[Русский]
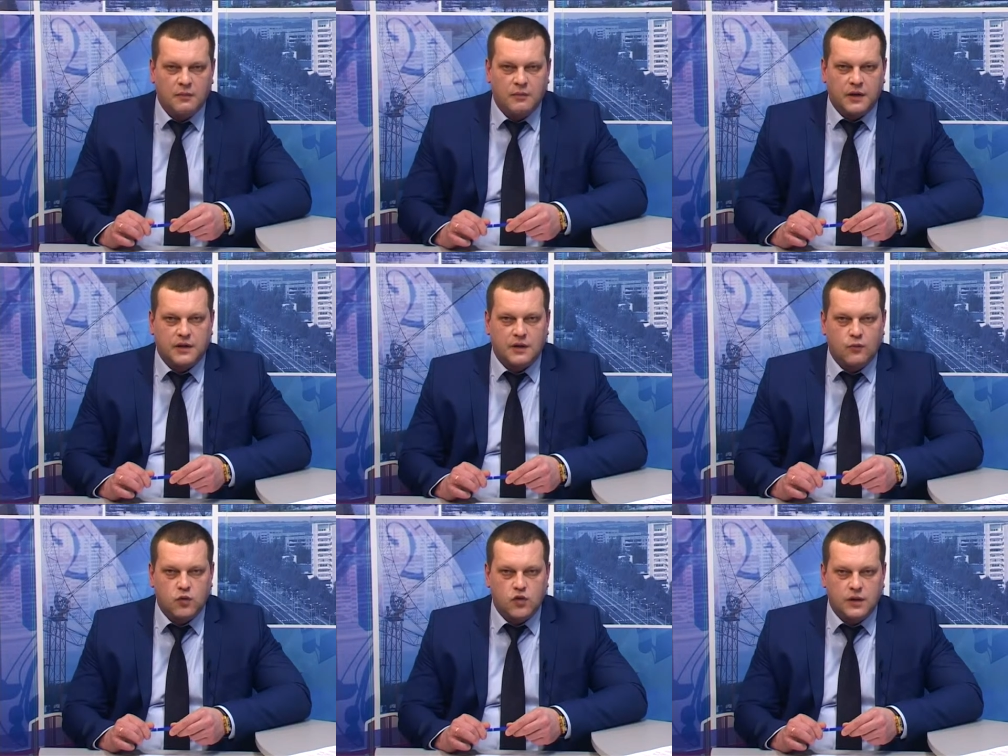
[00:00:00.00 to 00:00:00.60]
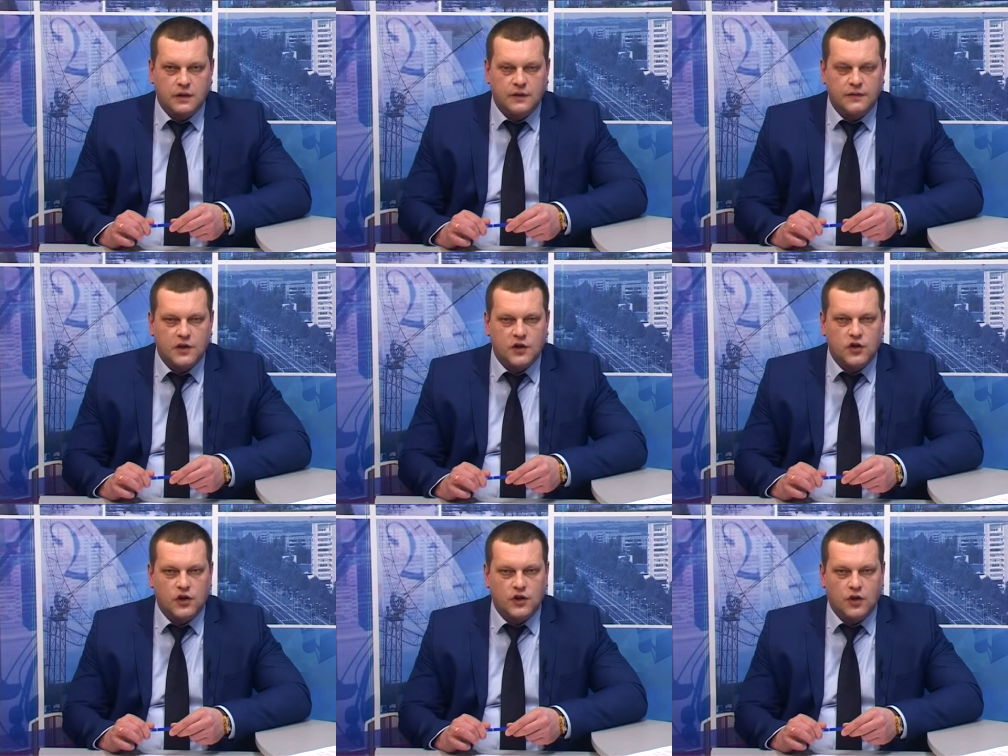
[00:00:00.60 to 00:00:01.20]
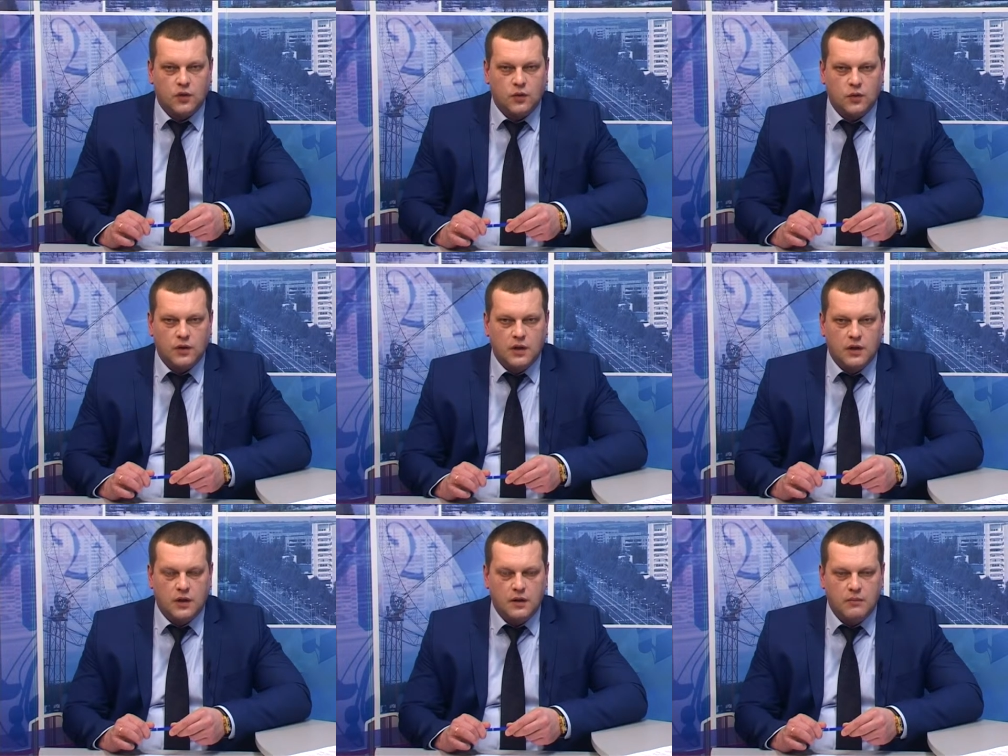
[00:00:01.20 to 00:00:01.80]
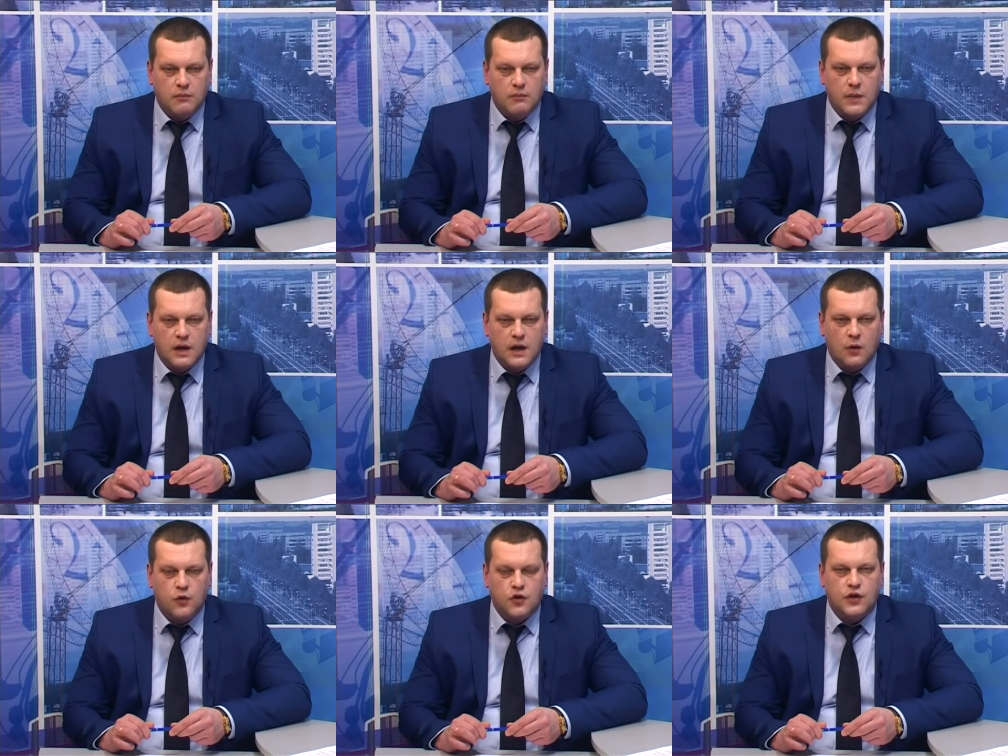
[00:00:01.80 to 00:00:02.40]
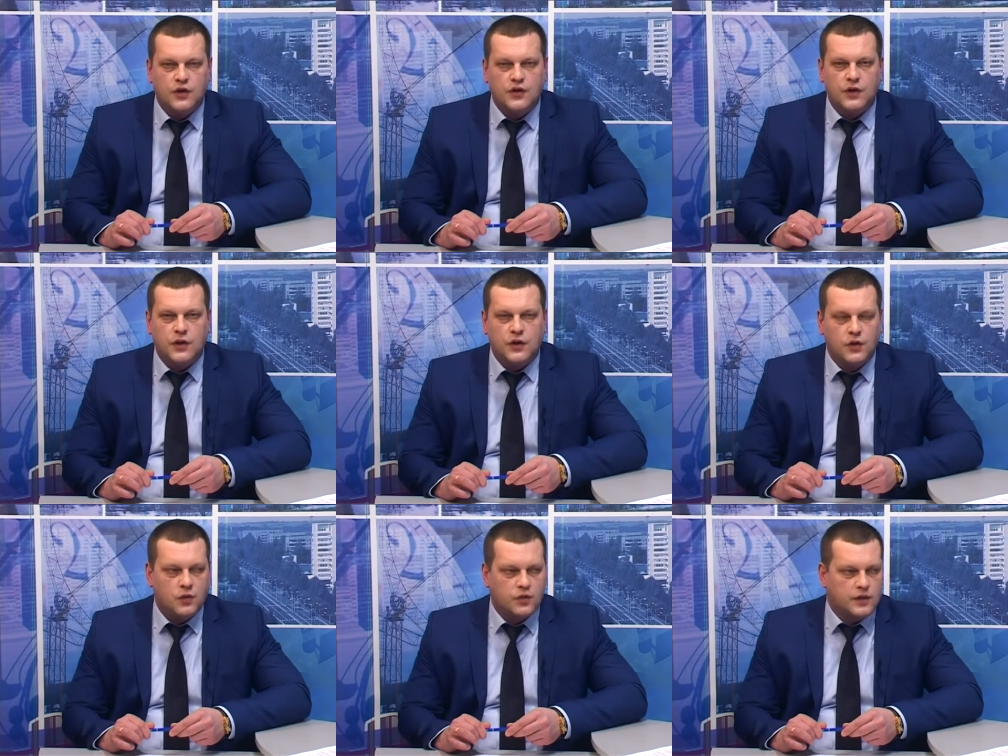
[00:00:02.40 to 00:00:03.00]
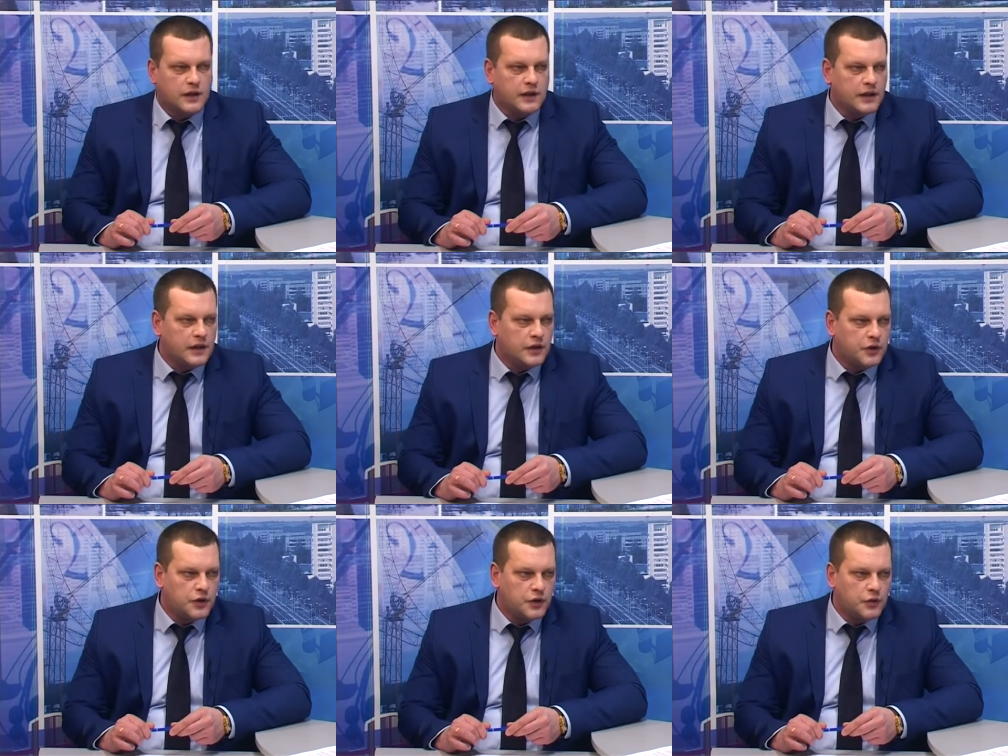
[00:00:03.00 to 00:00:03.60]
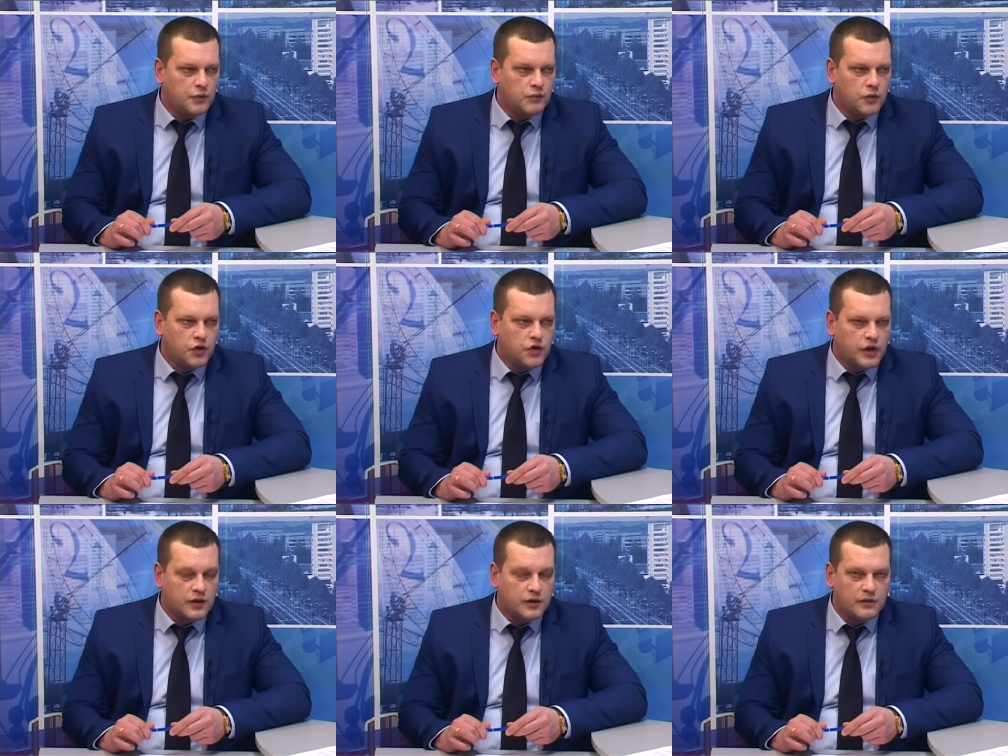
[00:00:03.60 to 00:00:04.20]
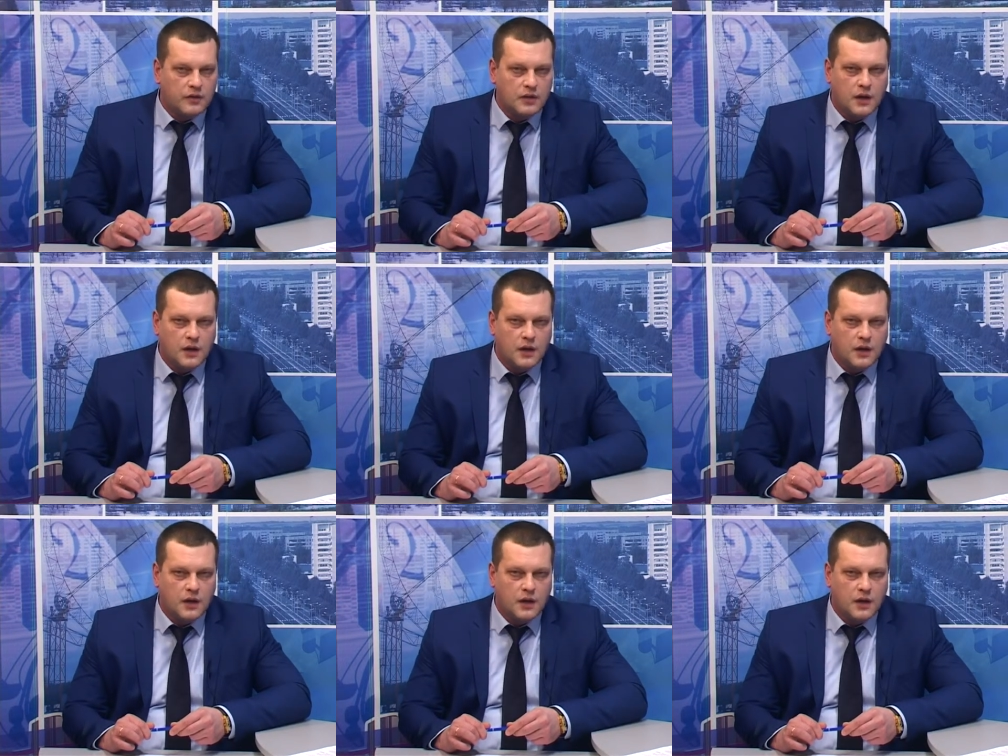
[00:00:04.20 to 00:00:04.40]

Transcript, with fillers: Потому что в течение года мы очень серьезно корректируем бюджет.